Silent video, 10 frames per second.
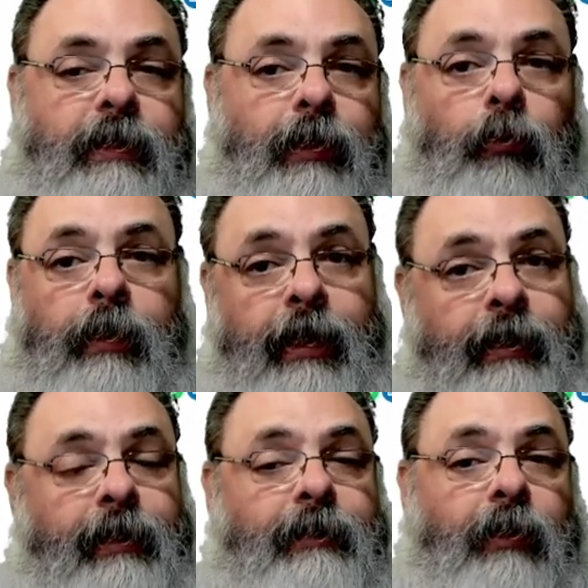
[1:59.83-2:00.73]
E a
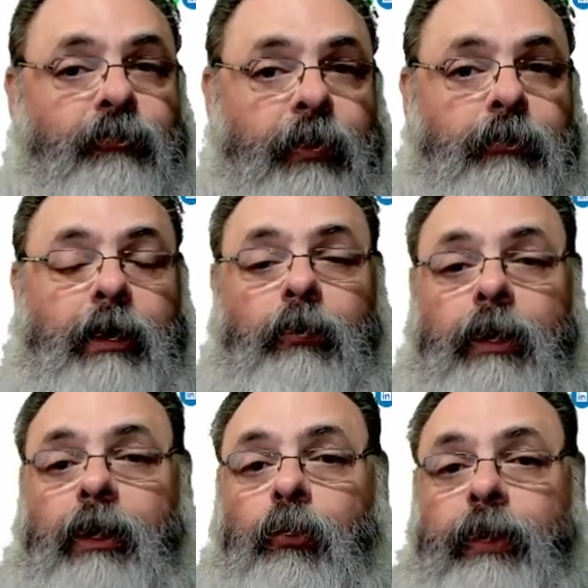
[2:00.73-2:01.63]
Ucrânia, que está vendo que
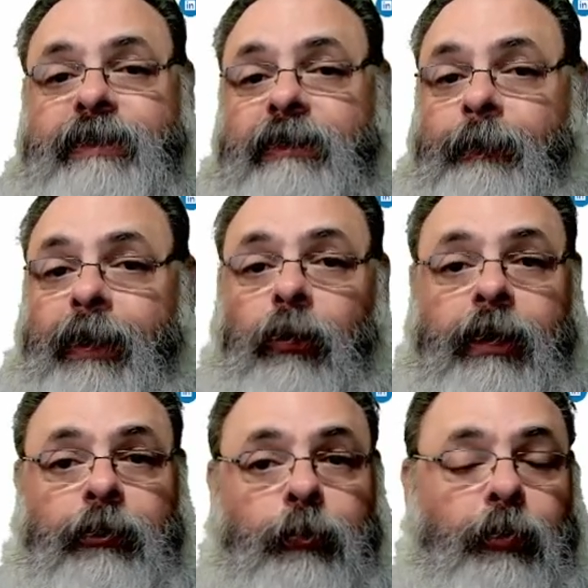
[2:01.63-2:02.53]
agora a coisa está melhorando para o